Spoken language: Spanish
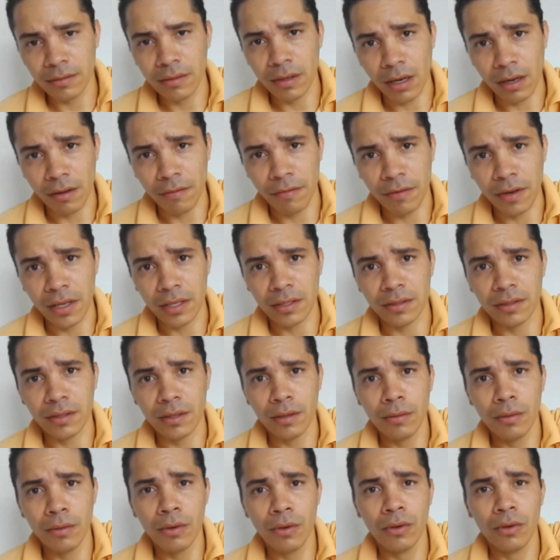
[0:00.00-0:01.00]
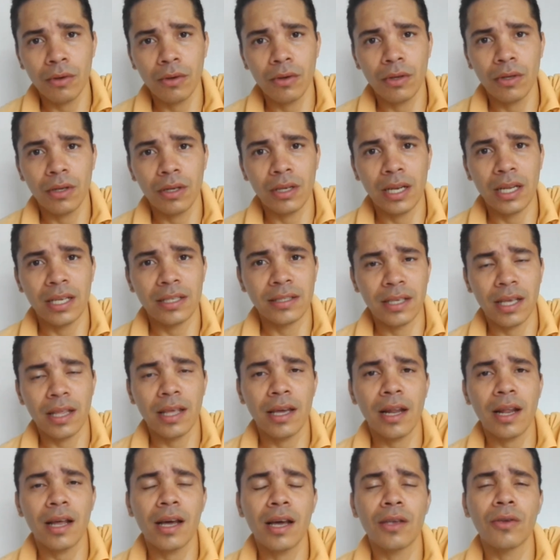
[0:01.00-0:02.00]
reflexivo les sea
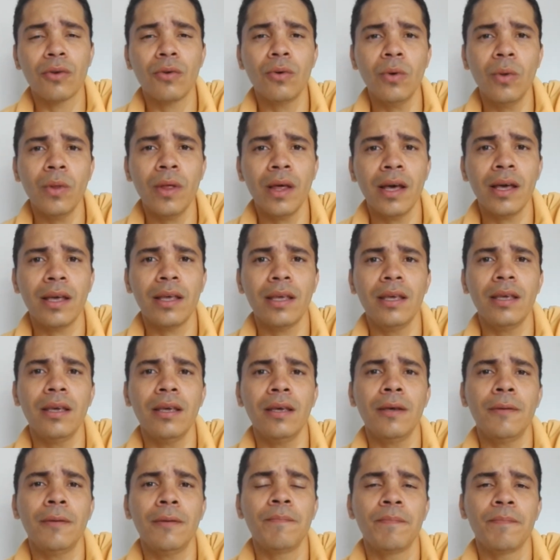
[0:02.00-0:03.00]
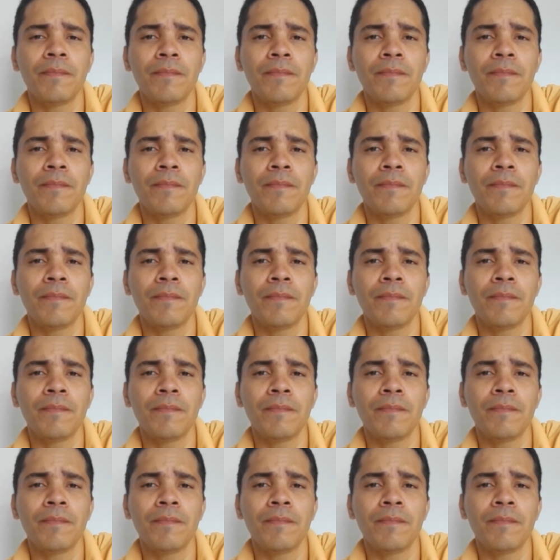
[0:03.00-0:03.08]
de gran ayuda y